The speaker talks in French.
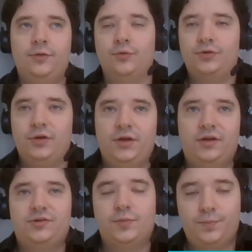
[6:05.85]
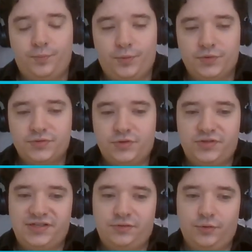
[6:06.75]
Donc, je pense que
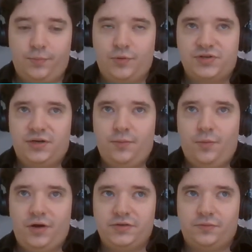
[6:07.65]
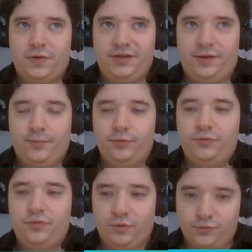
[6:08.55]
ces deux prochains mois vont être un peu
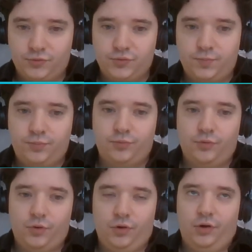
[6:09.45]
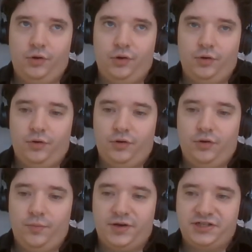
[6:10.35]
tendus pour
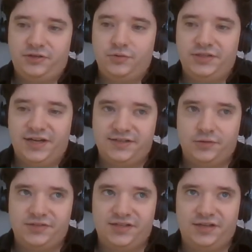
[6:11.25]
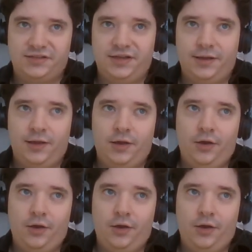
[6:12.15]
le marché du gaz cet été.